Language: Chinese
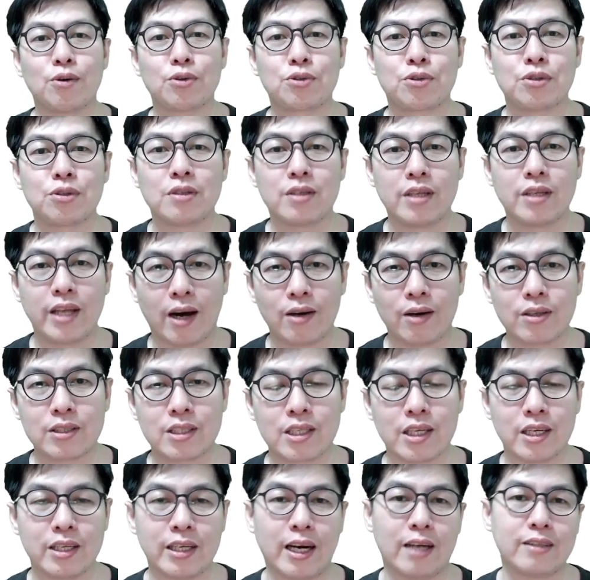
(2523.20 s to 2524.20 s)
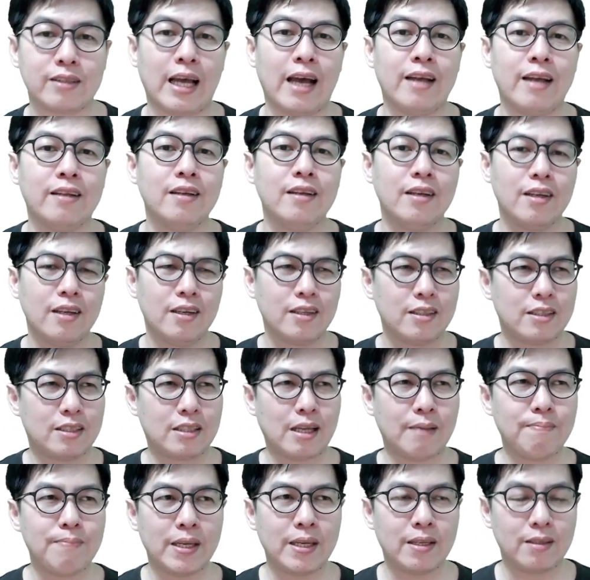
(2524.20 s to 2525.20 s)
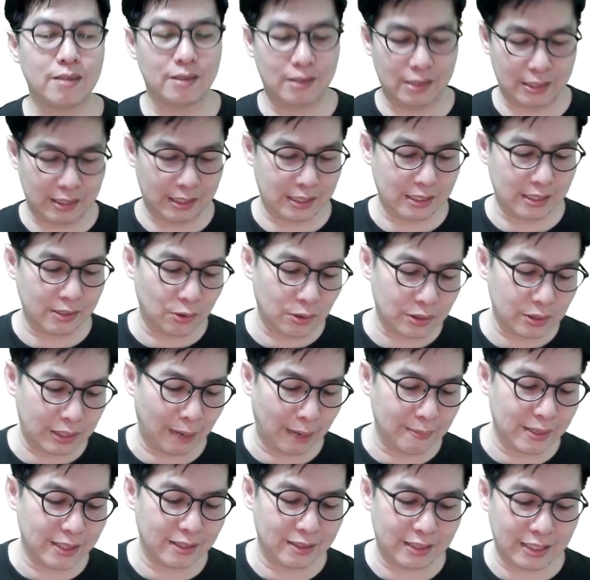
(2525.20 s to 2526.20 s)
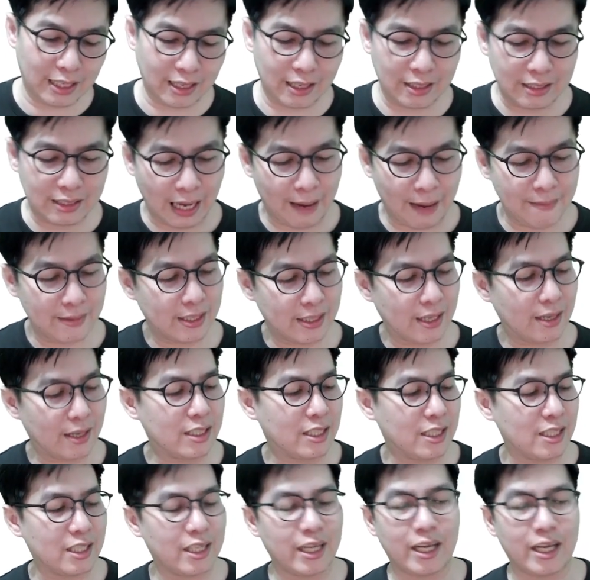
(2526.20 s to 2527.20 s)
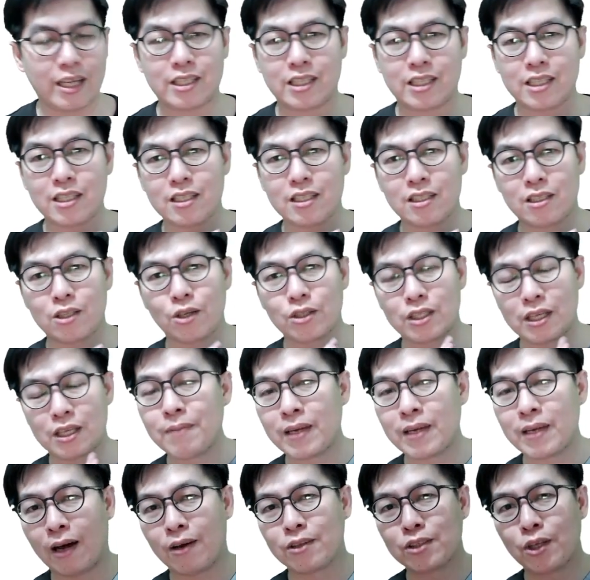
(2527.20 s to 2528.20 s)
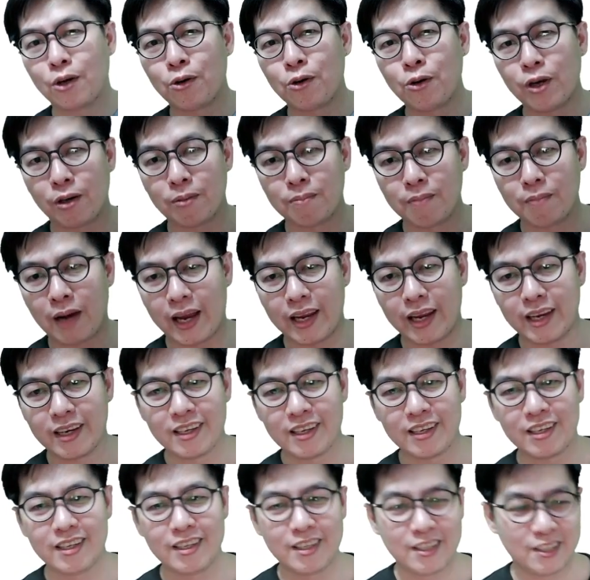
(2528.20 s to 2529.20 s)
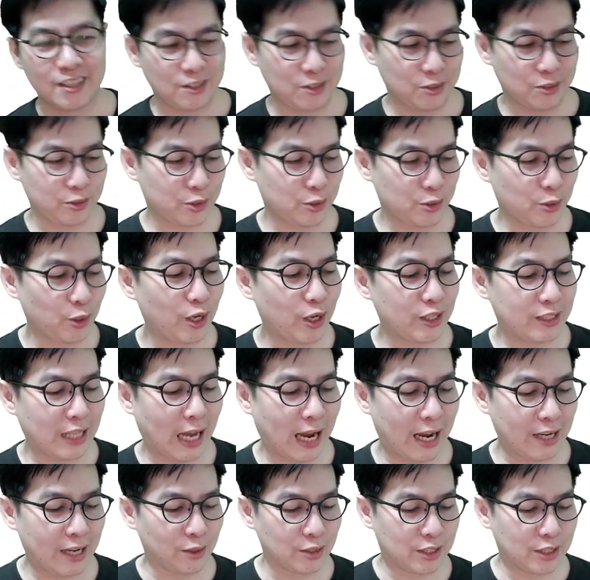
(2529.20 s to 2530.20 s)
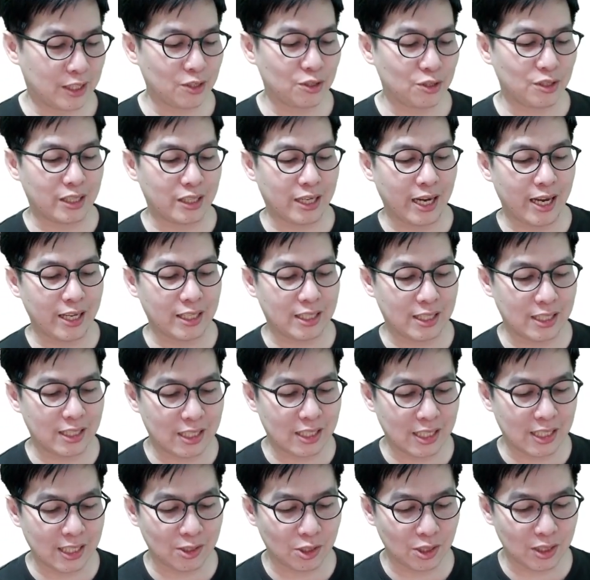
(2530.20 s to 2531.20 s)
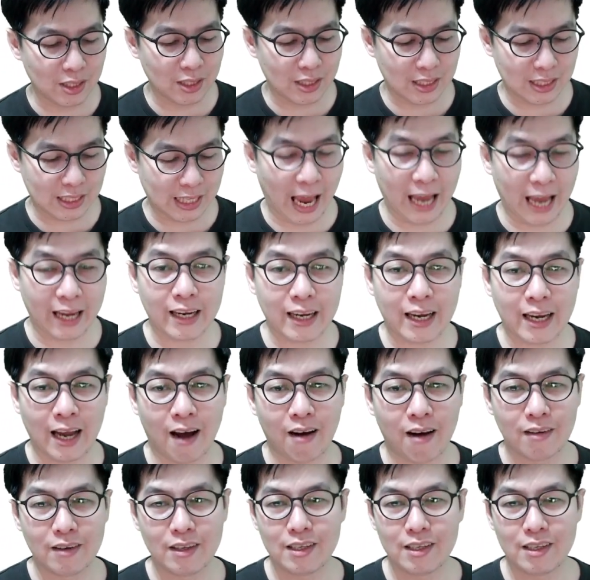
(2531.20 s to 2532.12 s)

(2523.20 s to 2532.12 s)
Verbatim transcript: 寻了解。然后，但成品他们这个产这个系列，其实就成品好像都会有卖。如果大家有兴趣，可以自行去参考，